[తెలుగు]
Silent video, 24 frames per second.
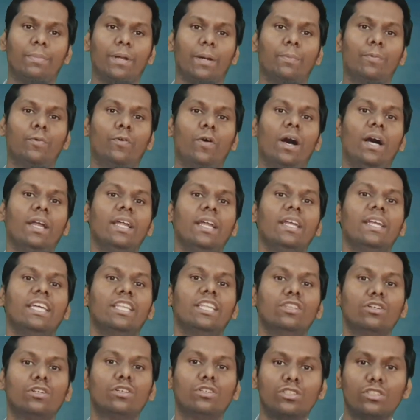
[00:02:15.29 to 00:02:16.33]
ప్రభువా నన్ను
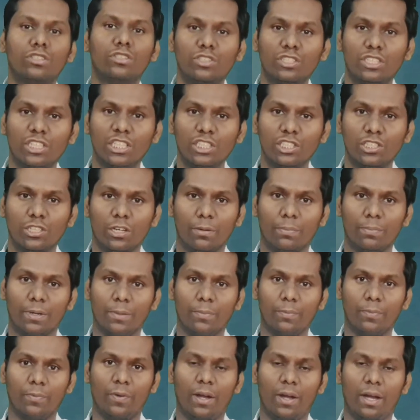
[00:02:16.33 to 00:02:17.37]
ఎందుకు సృష్టించావు
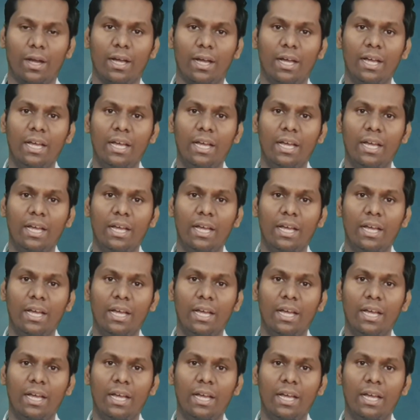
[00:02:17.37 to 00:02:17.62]
ప్రభువా